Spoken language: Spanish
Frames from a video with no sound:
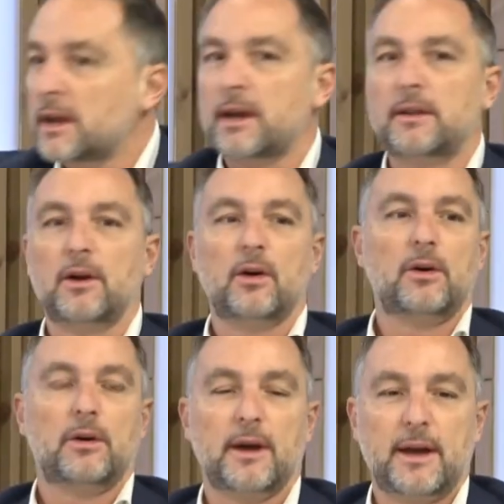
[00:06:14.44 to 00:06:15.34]
de que
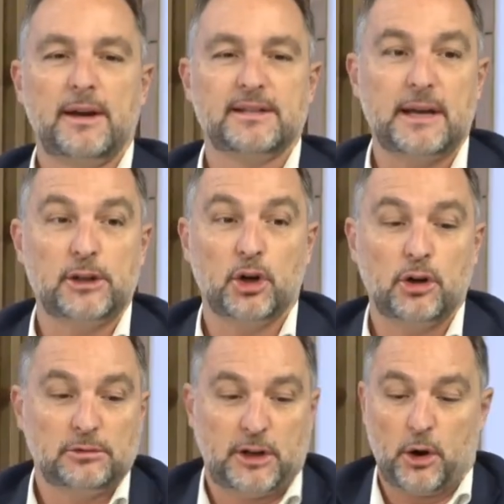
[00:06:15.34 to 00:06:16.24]
digo, que está,
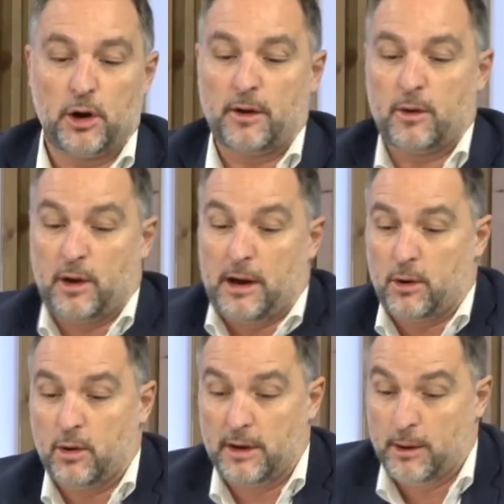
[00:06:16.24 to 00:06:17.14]
yo creo que, lo,
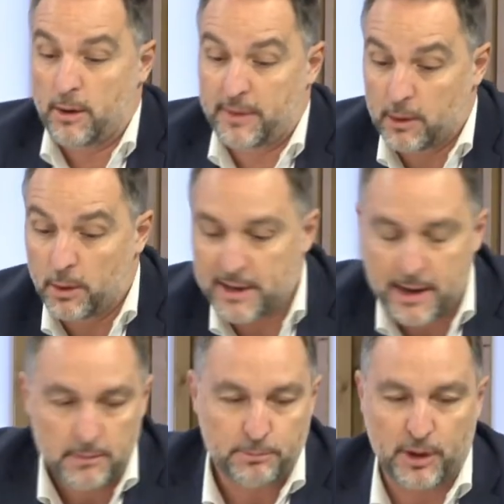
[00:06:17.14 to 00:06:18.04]
lo debo hacerlo
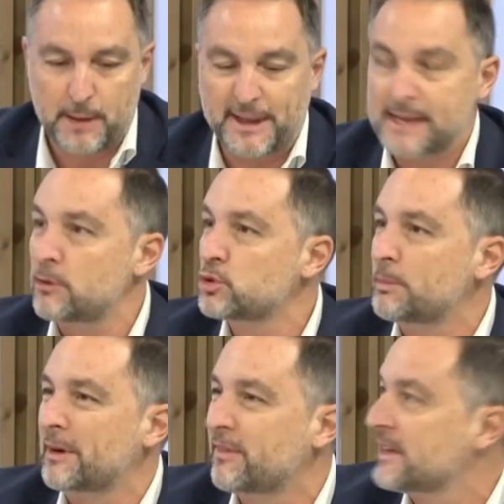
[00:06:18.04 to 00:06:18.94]
bien porque me han llamado
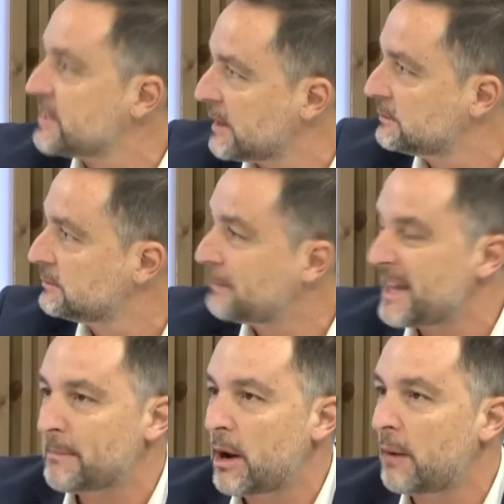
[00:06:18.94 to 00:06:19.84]
súper facha. Me
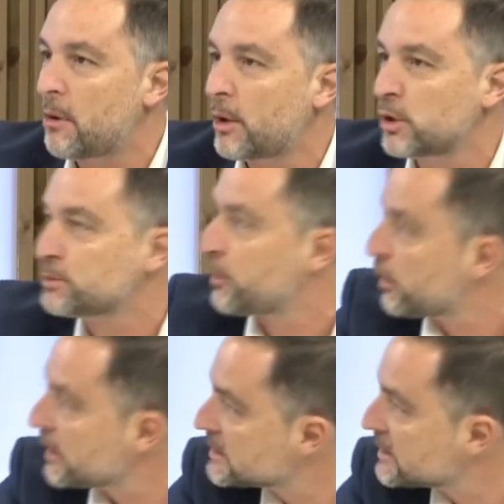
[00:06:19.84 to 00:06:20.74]
han llamado el abogado de los
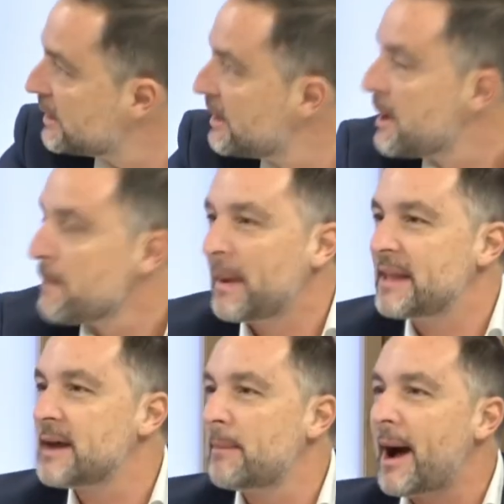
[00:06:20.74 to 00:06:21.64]
progres. Me
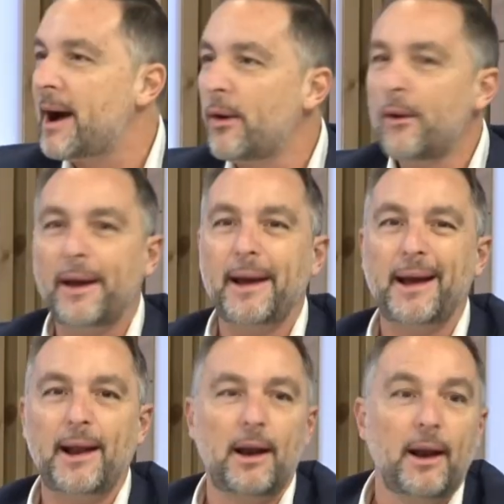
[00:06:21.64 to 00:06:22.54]
han llamado
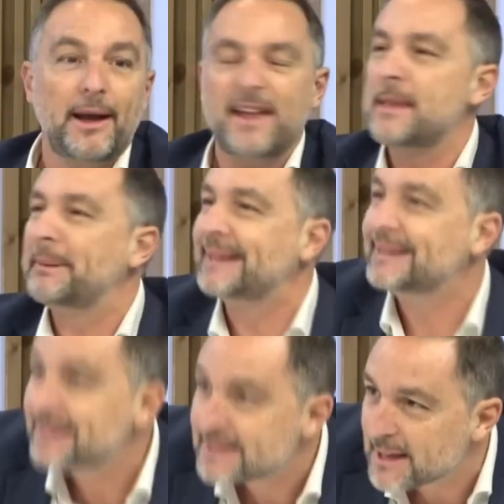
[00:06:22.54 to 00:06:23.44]
el
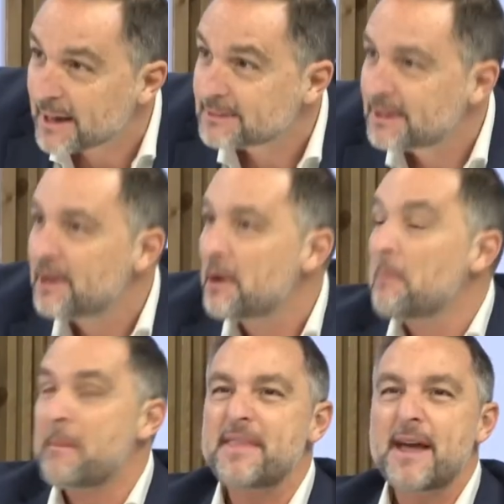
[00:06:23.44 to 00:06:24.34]
independentista.
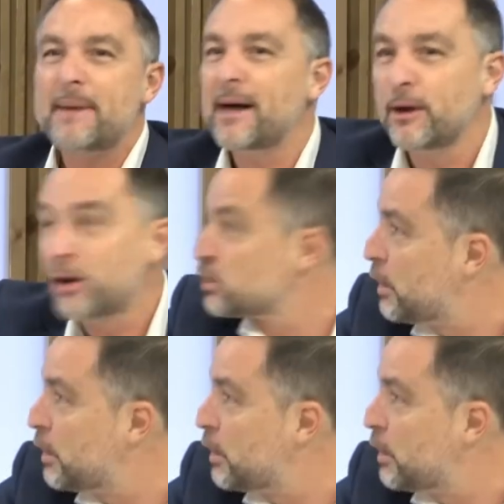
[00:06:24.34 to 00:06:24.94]
Me han llamado